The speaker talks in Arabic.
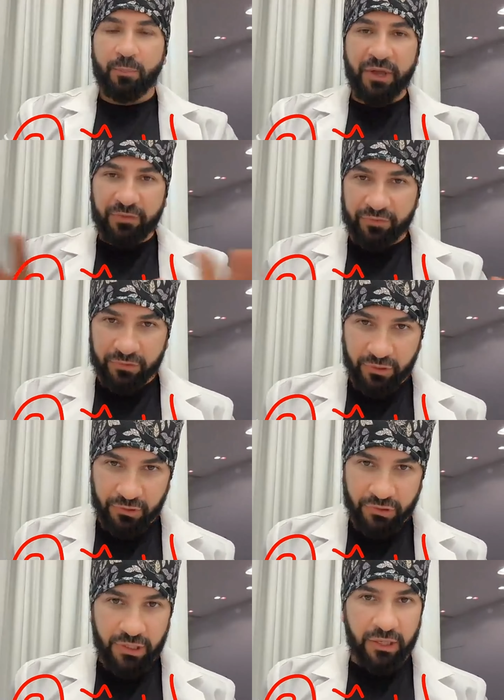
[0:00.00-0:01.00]
بيرفكت
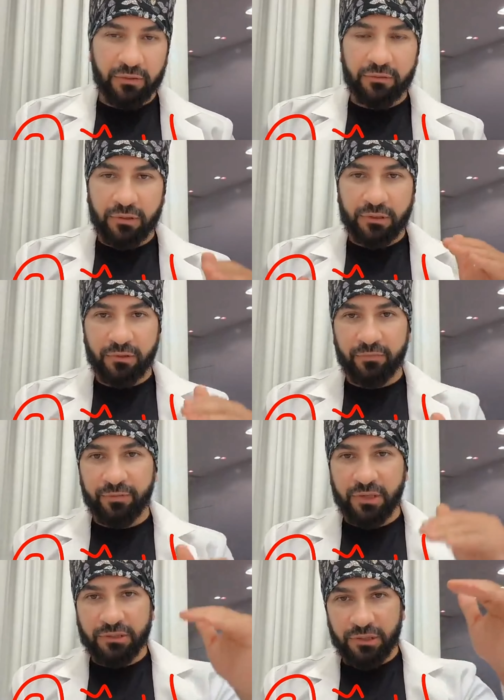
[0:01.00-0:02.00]
نتيجه لا تختلف
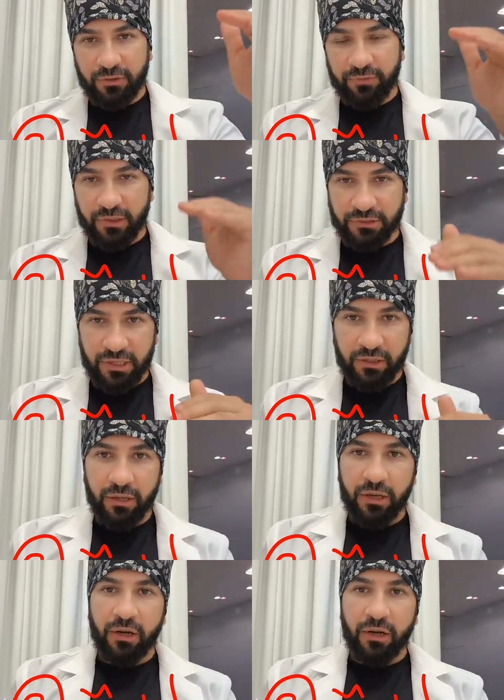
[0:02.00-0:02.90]
في ناس اي في ناس لا